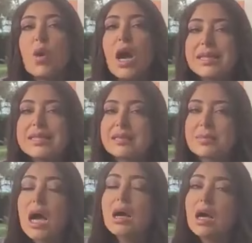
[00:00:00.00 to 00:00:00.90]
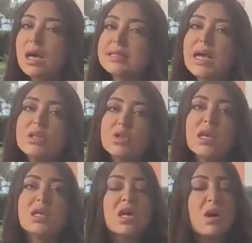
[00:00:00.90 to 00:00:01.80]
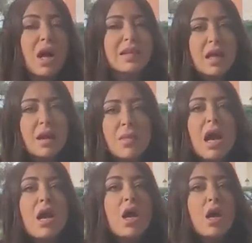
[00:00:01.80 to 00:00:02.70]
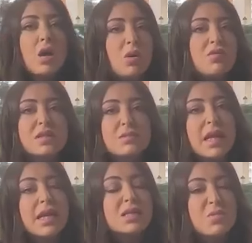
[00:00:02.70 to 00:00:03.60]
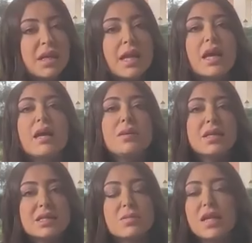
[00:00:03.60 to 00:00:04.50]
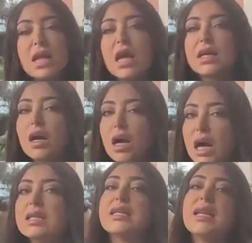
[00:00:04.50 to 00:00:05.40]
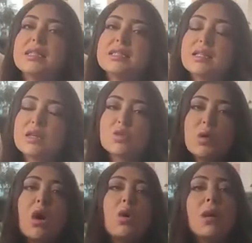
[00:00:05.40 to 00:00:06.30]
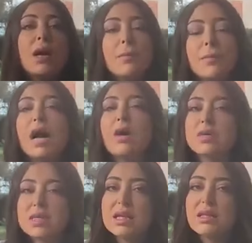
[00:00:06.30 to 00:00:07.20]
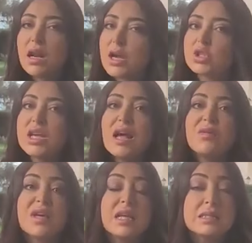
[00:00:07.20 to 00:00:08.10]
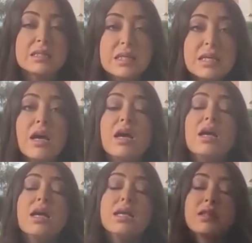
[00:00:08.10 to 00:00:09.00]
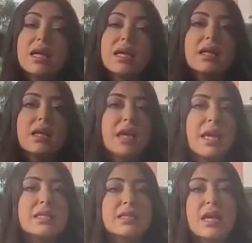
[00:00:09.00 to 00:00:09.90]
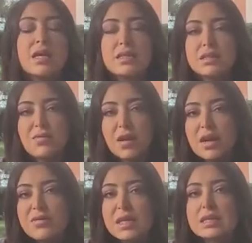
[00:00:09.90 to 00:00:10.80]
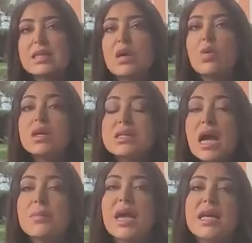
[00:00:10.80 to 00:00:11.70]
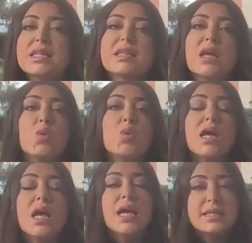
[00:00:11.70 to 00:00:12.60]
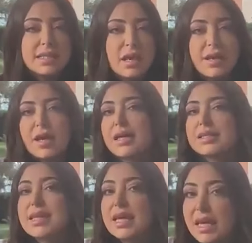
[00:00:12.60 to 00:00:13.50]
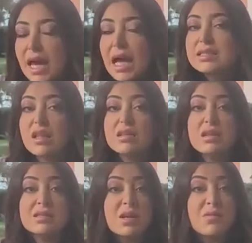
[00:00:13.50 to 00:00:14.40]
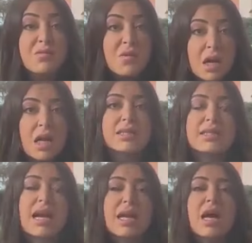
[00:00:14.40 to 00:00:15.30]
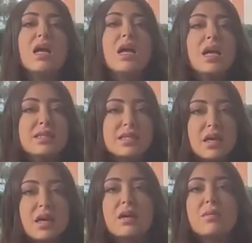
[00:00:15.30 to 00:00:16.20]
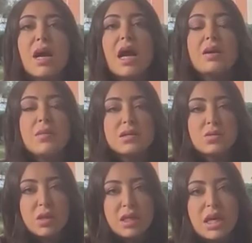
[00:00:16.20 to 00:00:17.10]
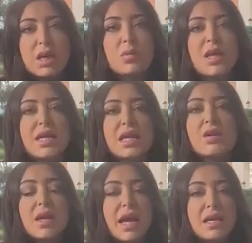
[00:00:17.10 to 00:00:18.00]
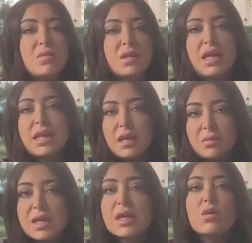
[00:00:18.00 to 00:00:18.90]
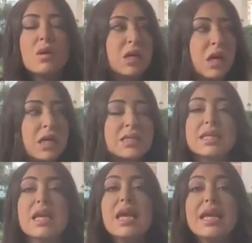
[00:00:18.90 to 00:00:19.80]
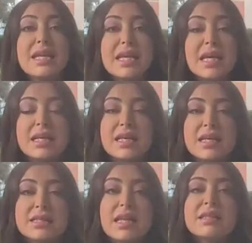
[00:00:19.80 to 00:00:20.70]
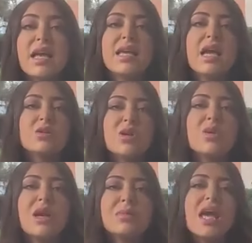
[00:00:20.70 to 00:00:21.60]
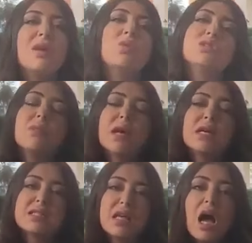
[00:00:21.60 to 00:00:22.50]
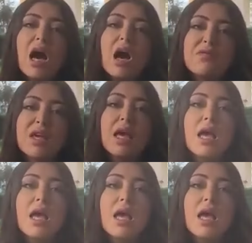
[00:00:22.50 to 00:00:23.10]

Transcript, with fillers: محدد مع قائد الجيش أو حتى مع آه، وفد من حزب الله بالنسبة لل اللقاءات التي ستجمعهم مع وزيرة الخارجية الفرنسية لذلك كانت السفارة الفرنسية واضحة بأن ستكون زيارة سريعة ستقتصر فقط على الزيارة مع المسؤولين اللبنانيين ونعني بذلك بري وميقاتي لتنتهي الجولة بالمؤتمر الصحافي